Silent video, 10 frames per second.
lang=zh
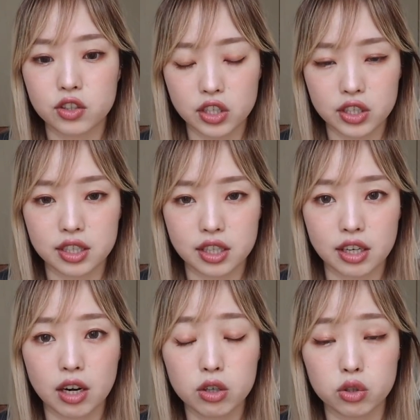热热的，
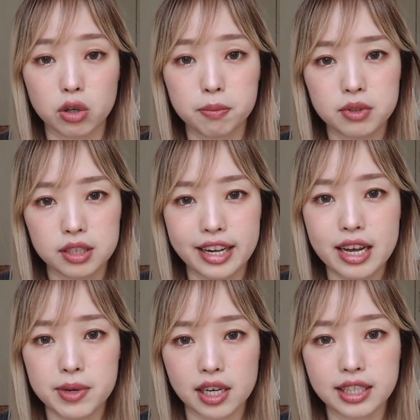然后有时候能
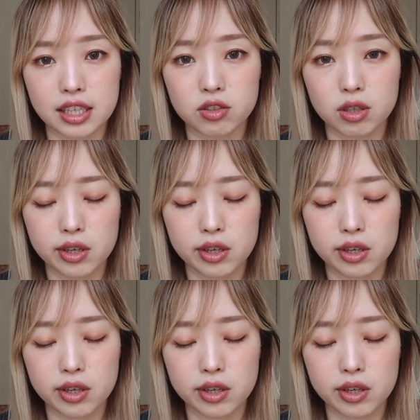量比较强的时